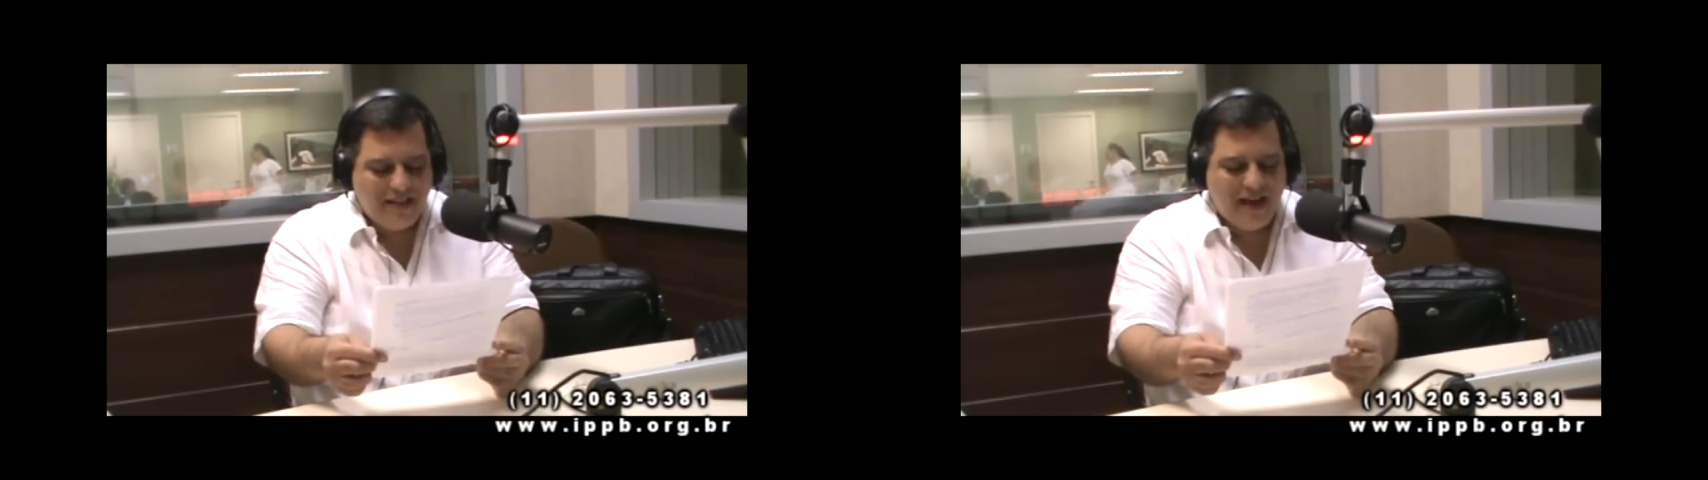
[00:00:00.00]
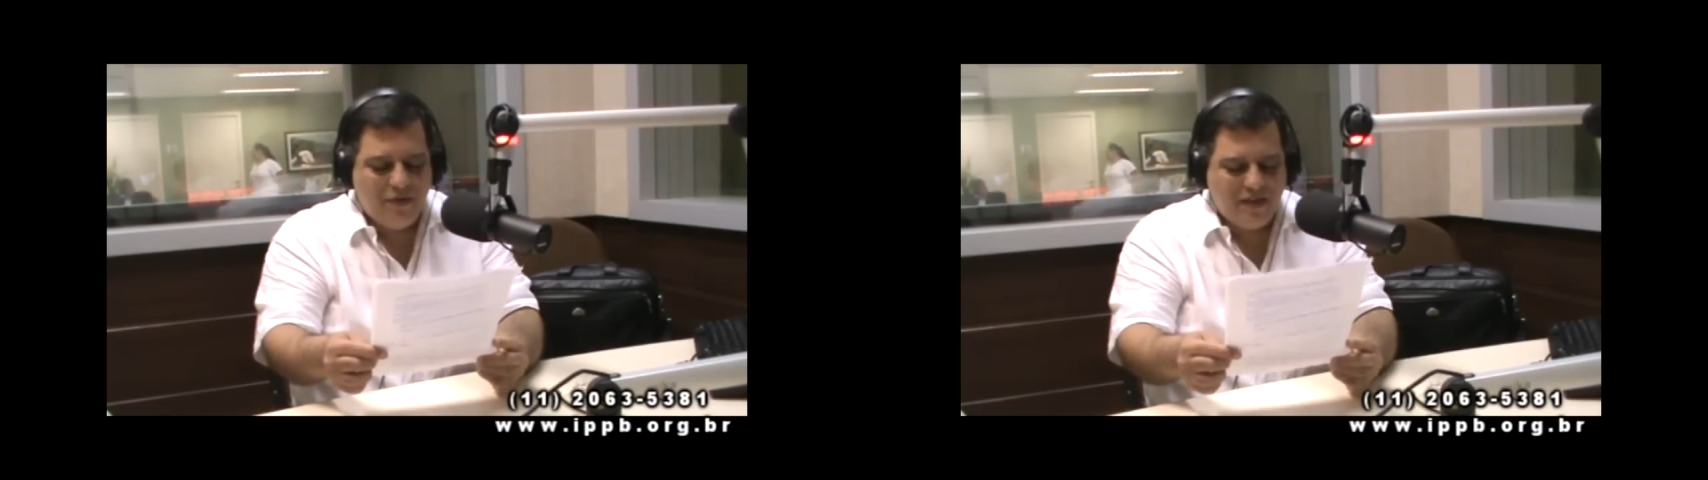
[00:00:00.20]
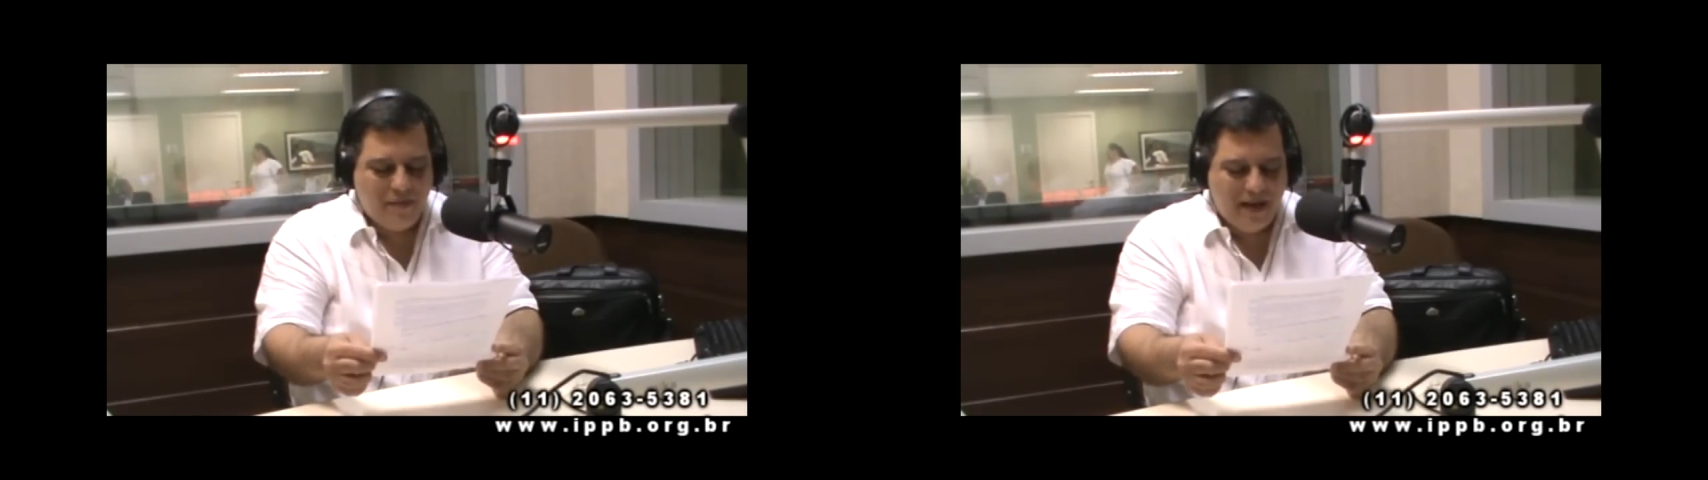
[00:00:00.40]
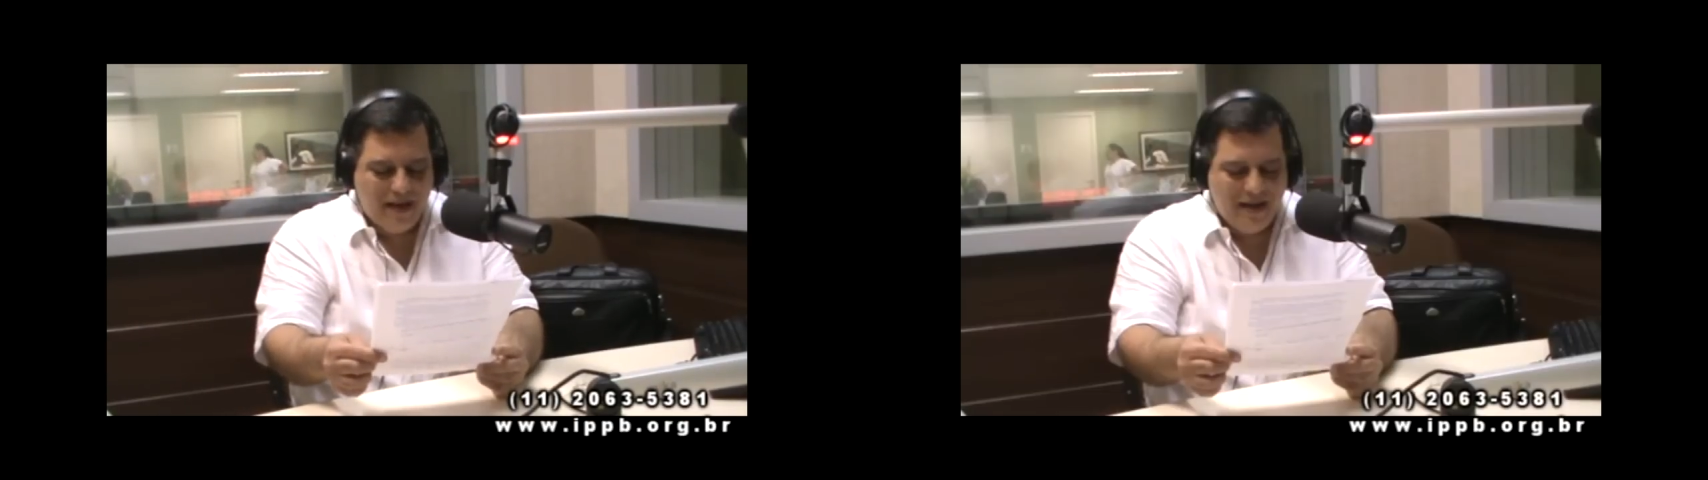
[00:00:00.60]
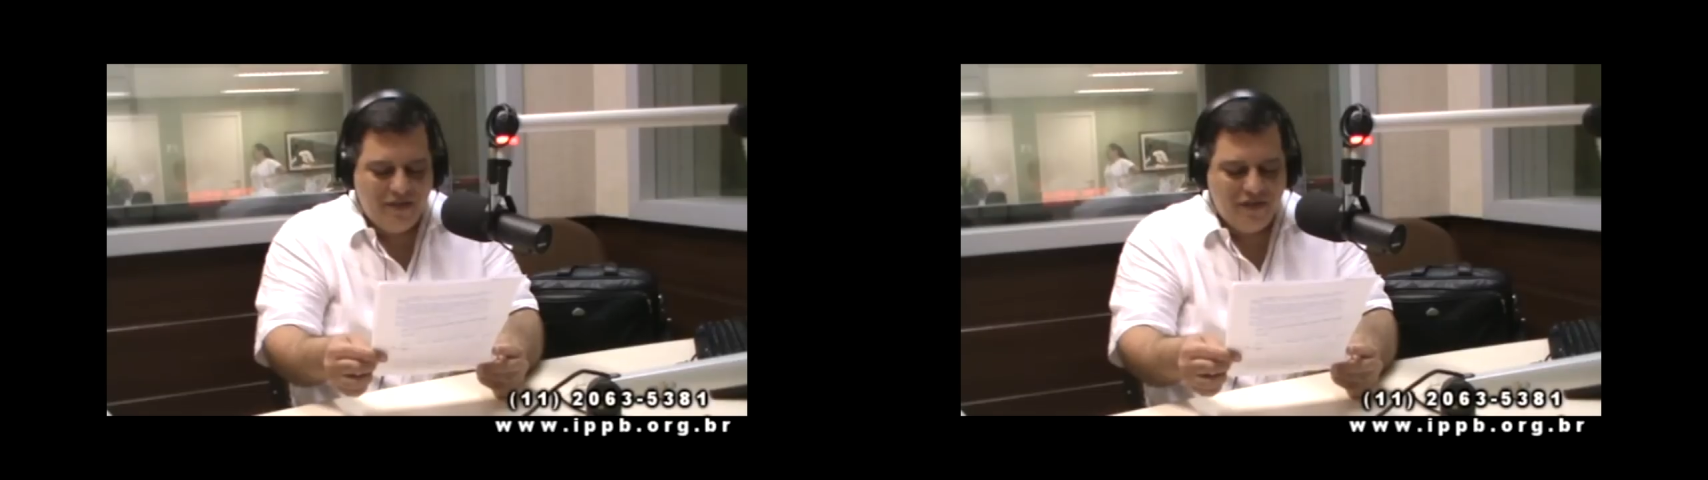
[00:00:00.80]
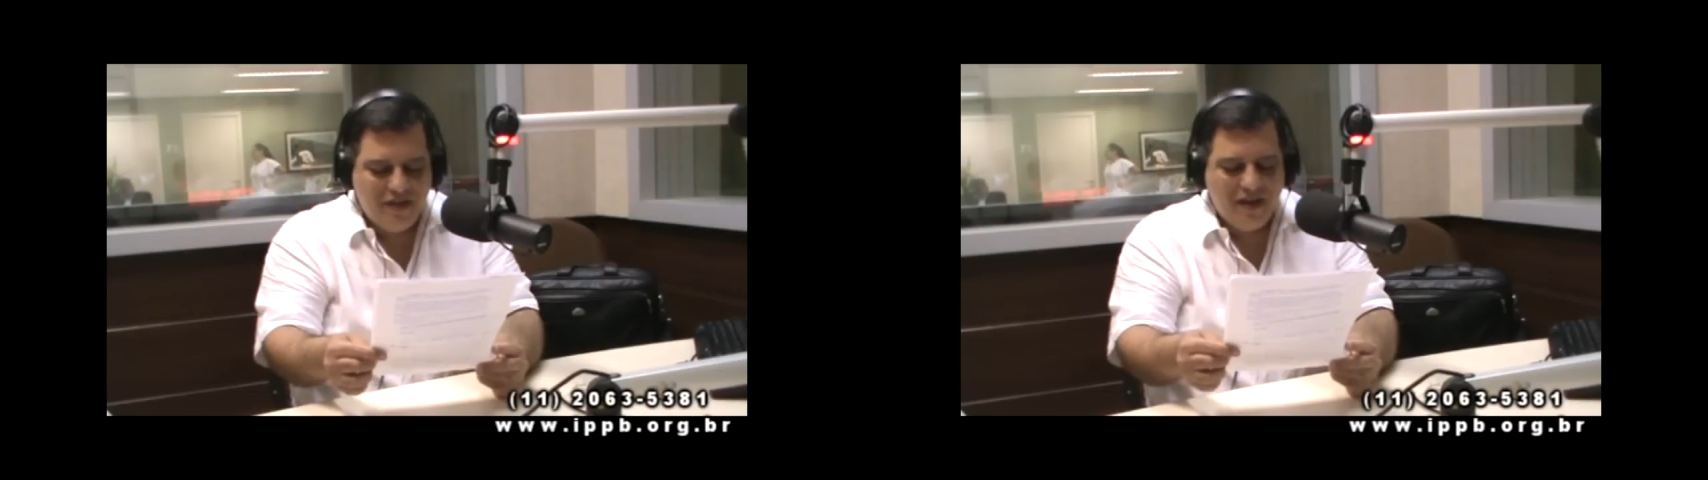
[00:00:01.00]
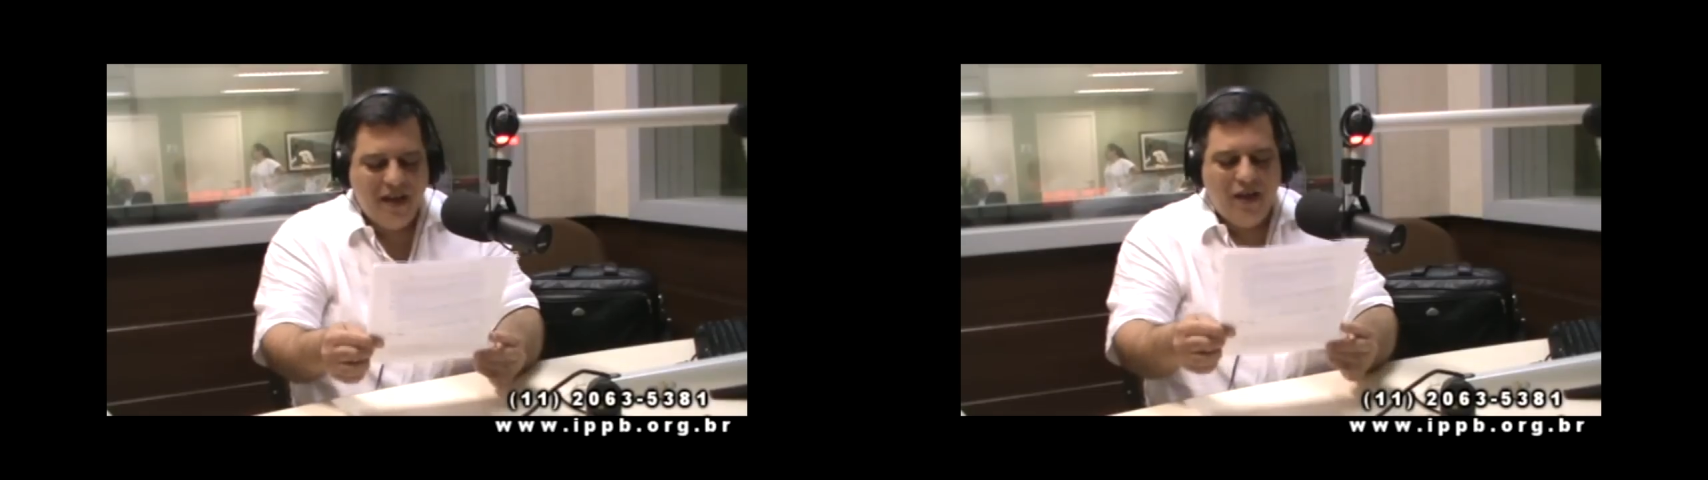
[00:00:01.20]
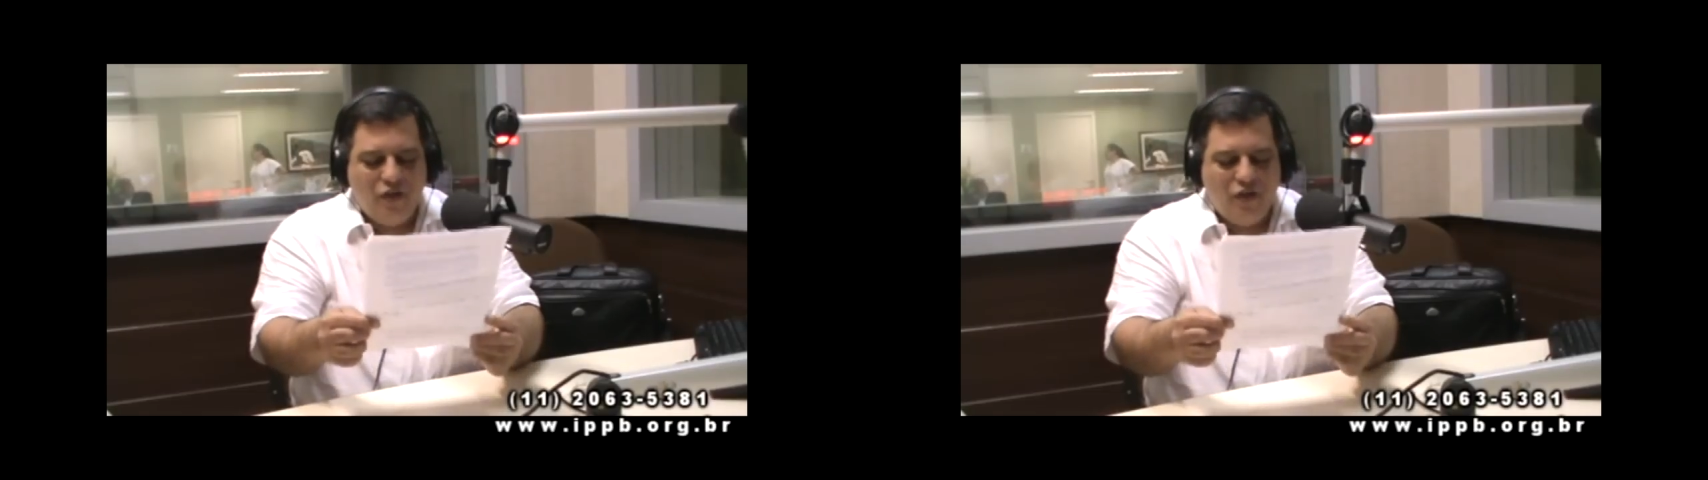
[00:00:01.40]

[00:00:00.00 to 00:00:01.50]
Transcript: atrai o semelhante,